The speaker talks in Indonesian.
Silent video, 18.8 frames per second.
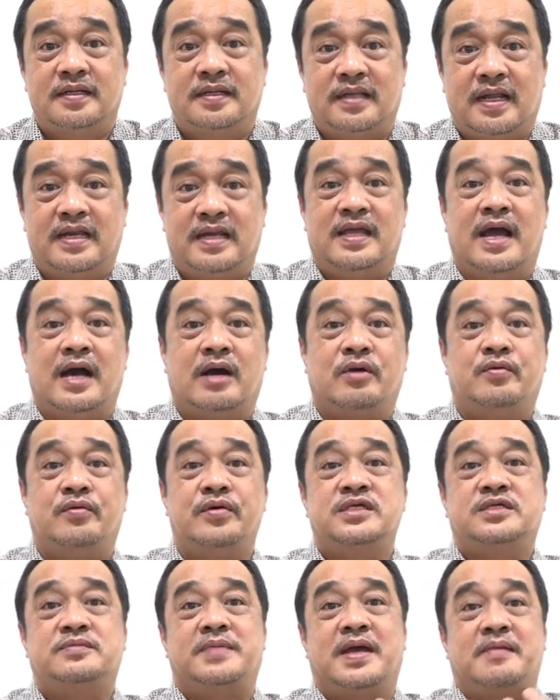dan
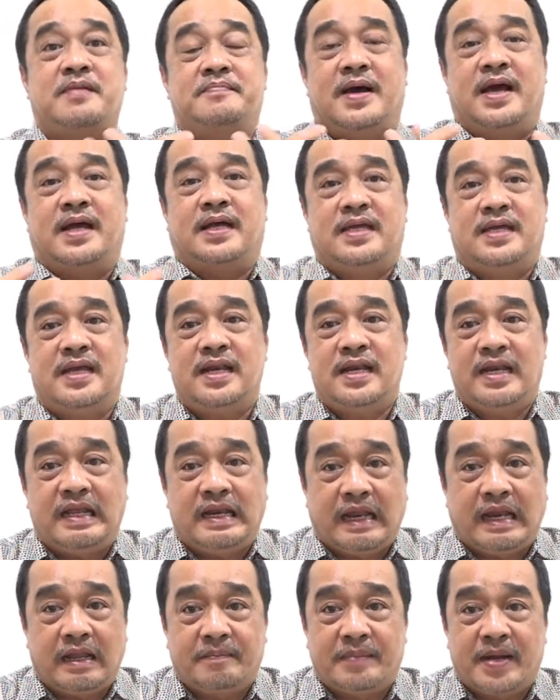diakui sebagai bagian
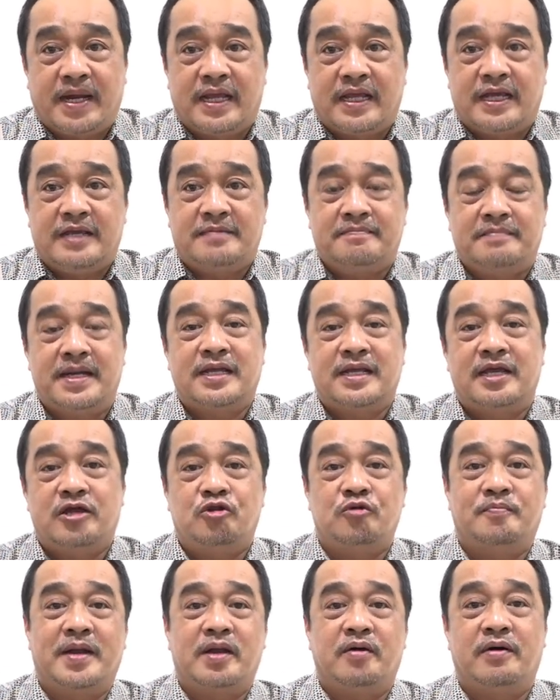daripada iman
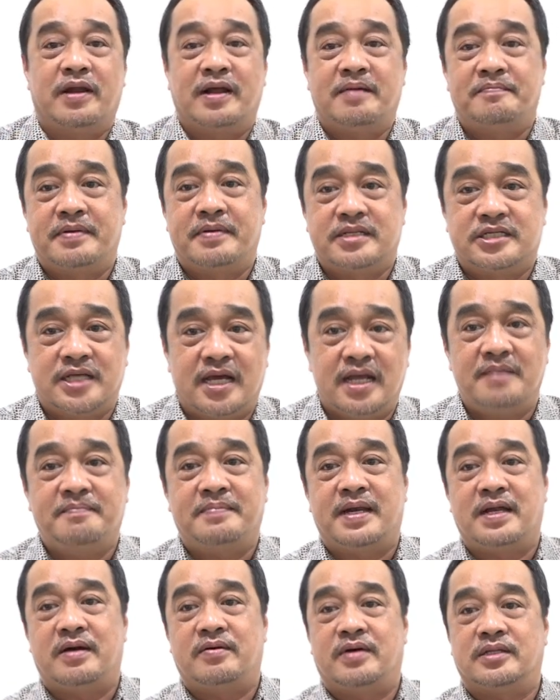kehidupan orang percaya
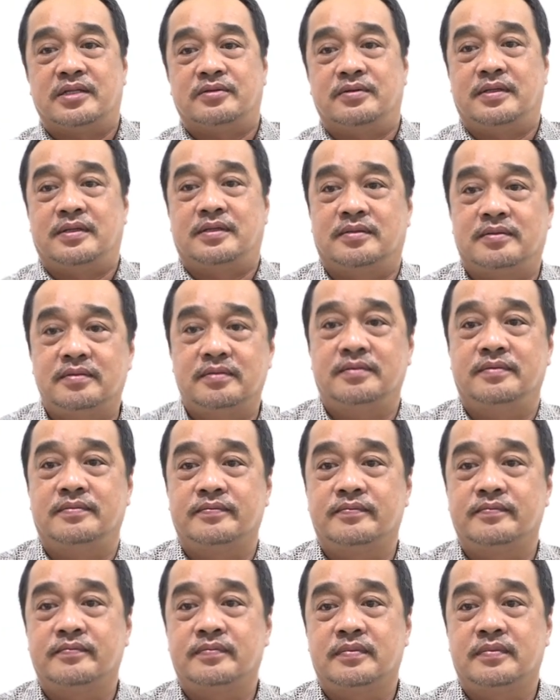pada waktu itu.
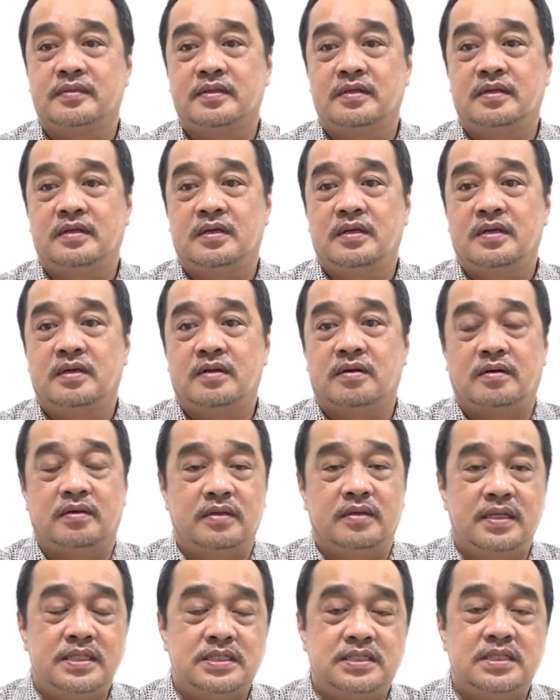
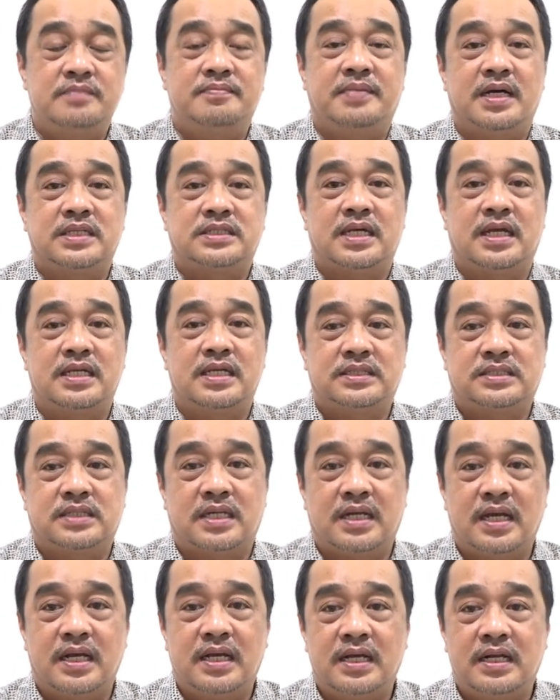Kondisi bangsa
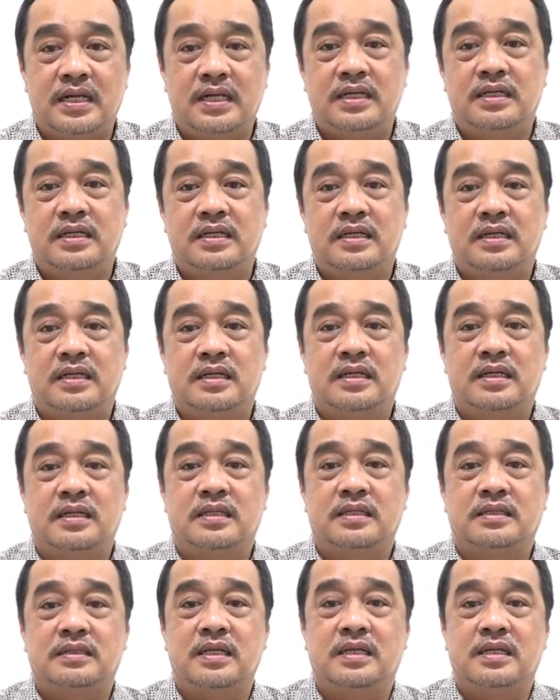Israel
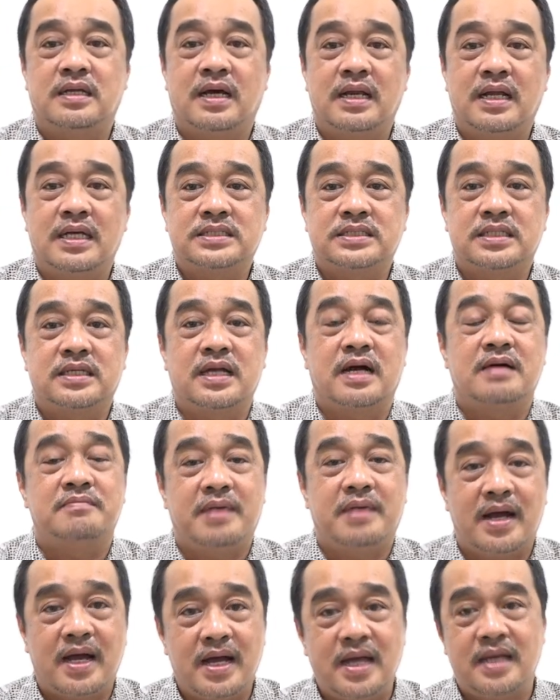tidaklah sedang
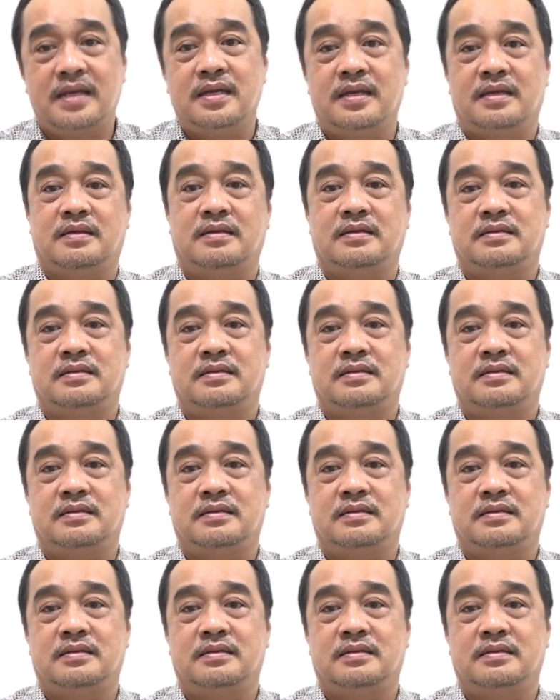baik.